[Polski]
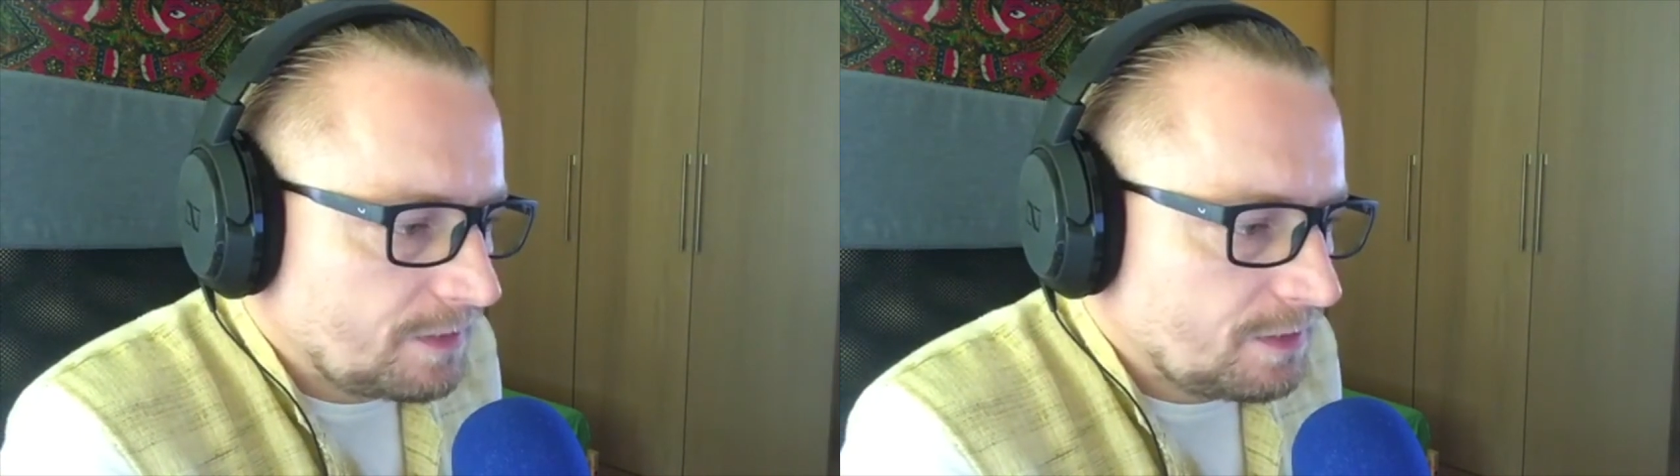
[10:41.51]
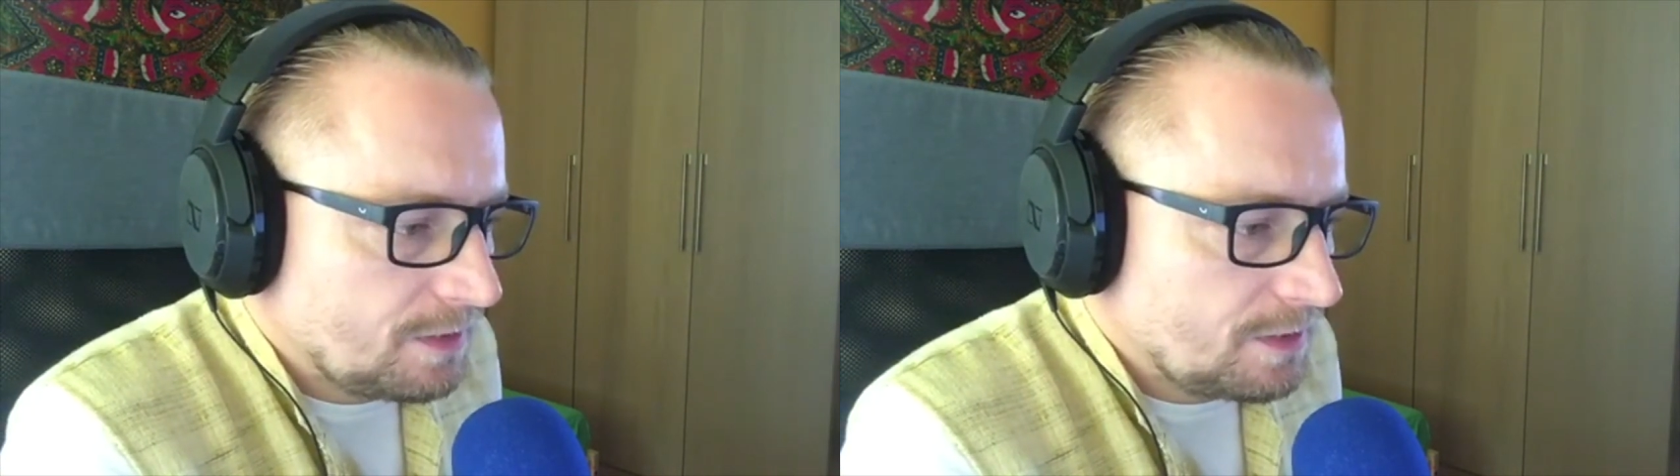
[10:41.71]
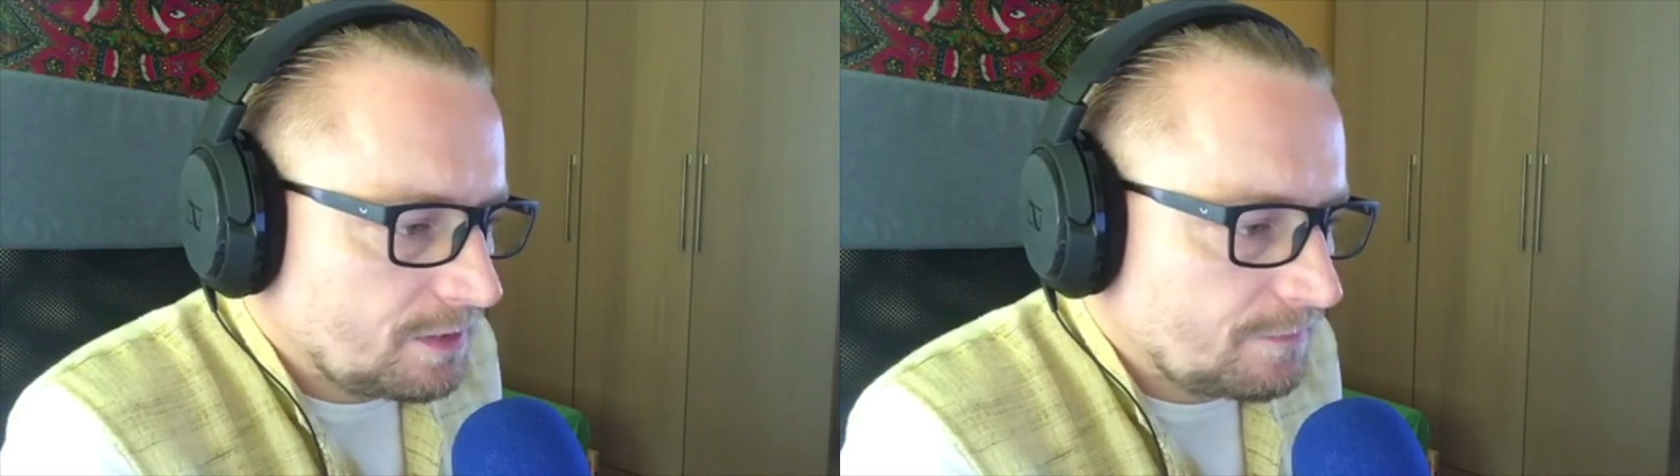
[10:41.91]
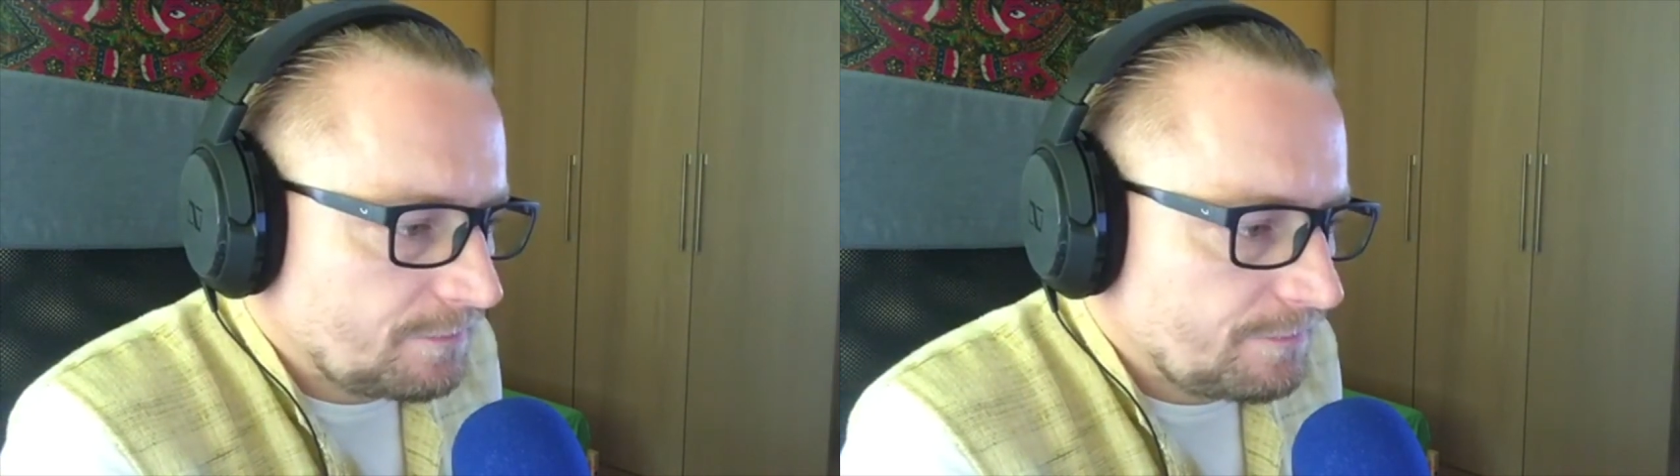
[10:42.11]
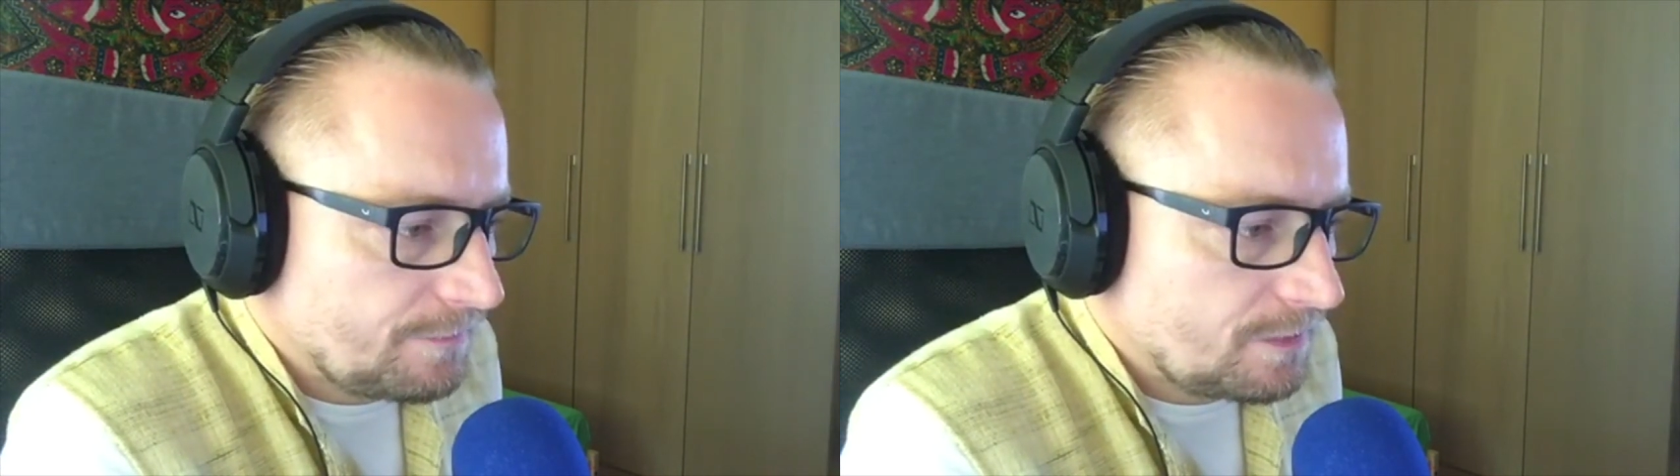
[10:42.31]
grę
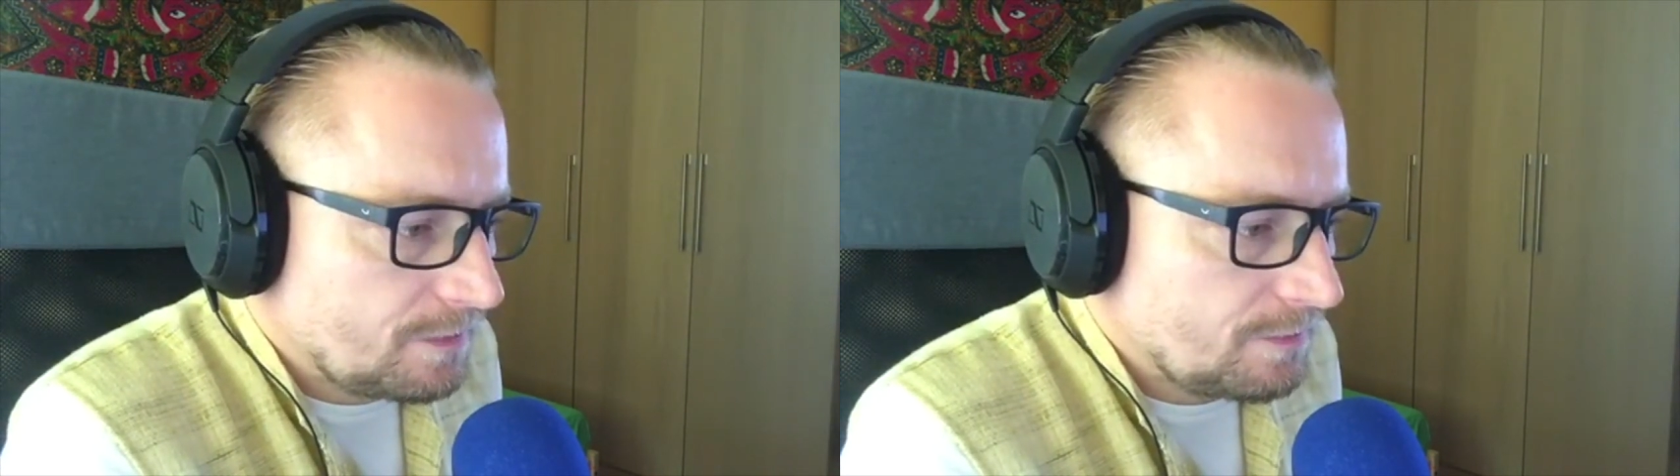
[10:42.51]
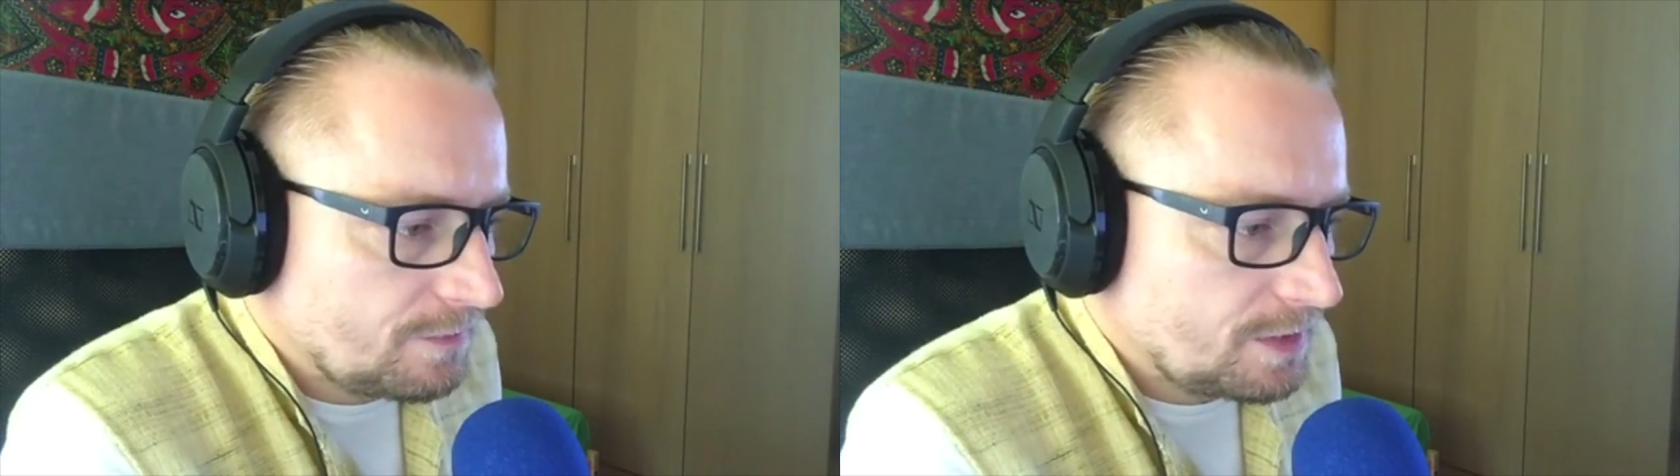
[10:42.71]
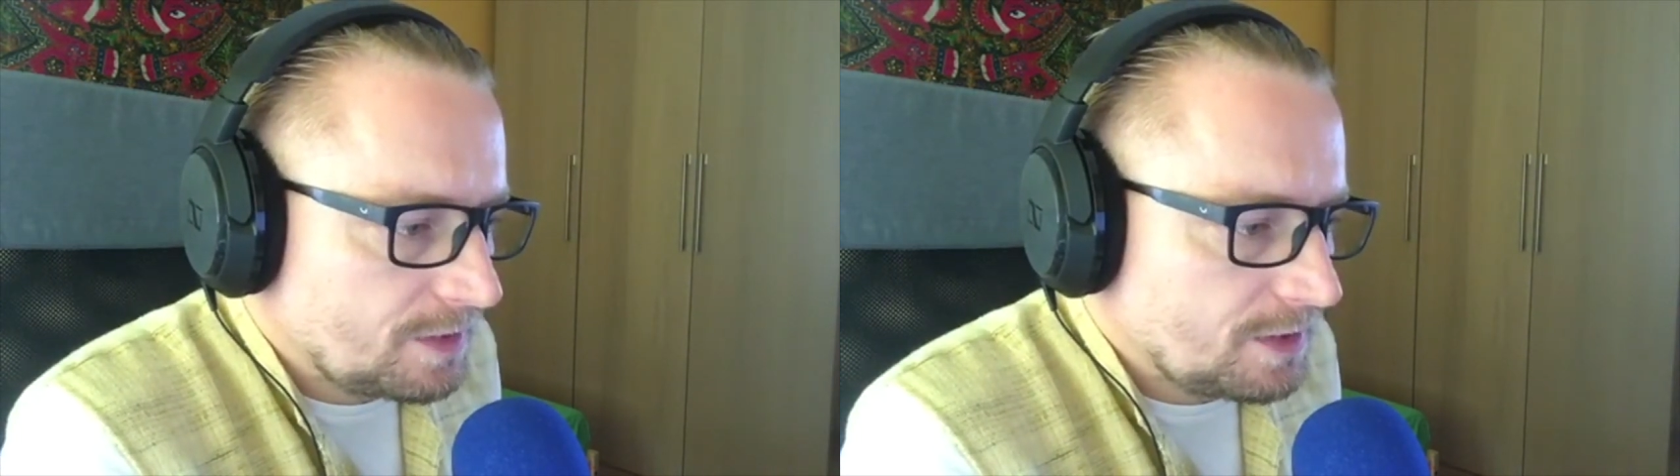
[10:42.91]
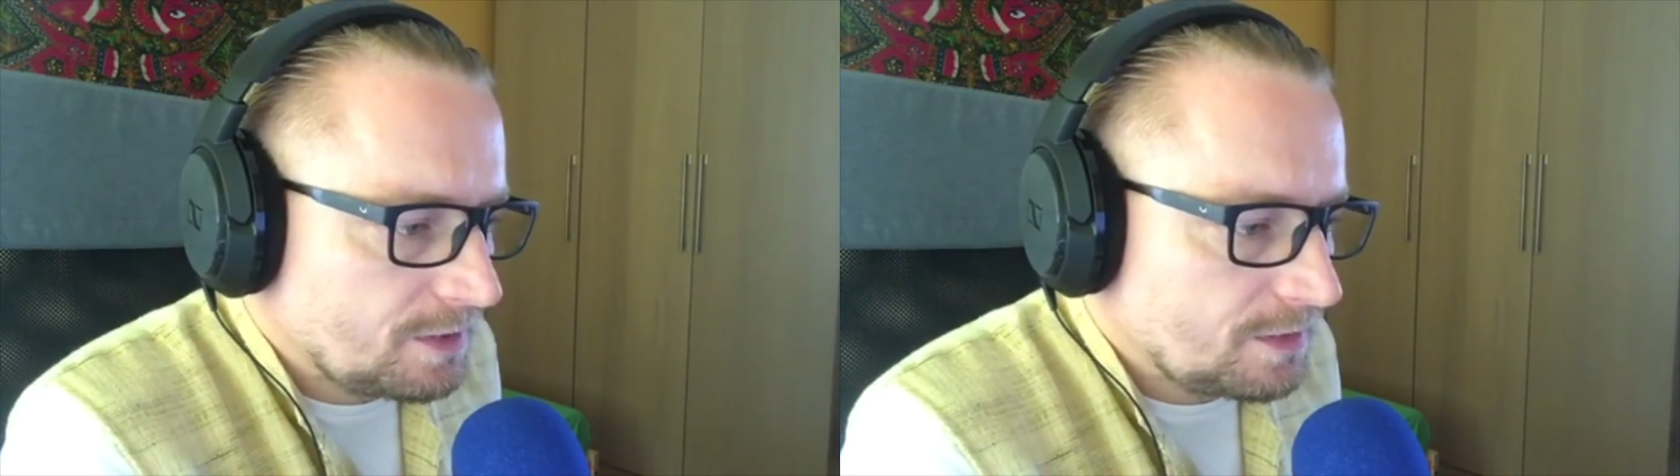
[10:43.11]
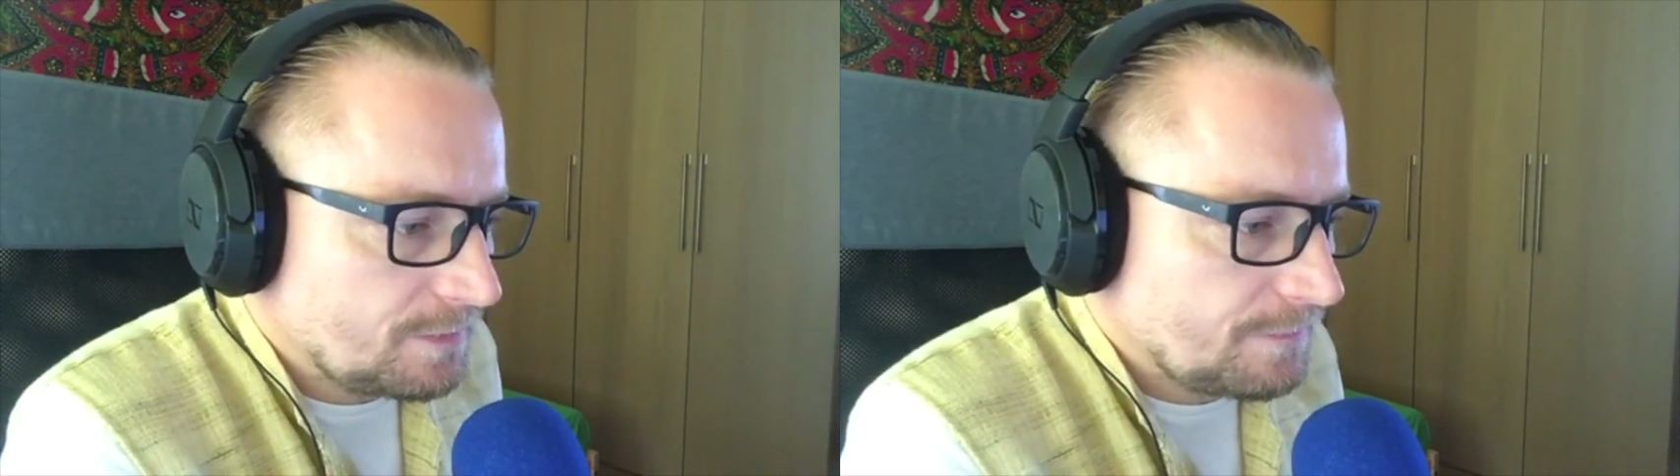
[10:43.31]
w krykieta.